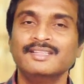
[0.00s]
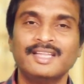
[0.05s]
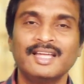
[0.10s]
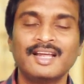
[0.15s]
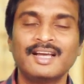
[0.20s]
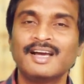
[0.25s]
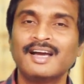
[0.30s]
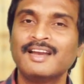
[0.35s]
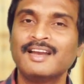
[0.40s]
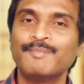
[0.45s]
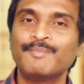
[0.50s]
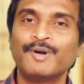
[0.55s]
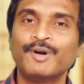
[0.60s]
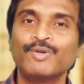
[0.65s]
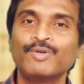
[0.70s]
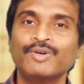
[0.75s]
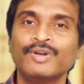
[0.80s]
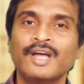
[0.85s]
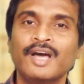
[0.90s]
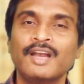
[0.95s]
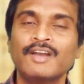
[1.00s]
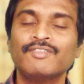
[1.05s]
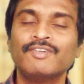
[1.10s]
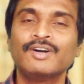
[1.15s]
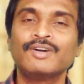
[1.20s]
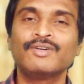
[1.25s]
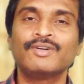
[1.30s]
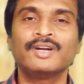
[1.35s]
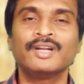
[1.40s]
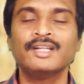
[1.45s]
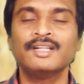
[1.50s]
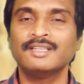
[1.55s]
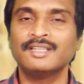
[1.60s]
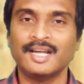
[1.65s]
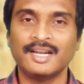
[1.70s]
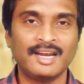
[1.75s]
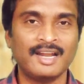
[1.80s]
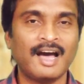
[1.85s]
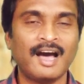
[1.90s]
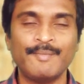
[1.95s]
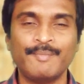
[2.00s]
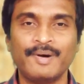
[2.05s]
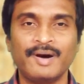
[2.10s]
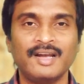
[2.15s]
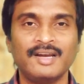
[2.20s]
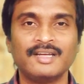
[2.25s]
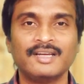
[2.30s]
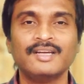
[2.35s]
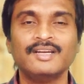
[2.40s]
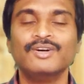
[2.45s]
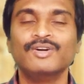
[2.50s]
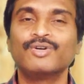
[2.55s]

తినగానే పడుకునే అలవాటు ఉంటే దాన్ని ఆపాలి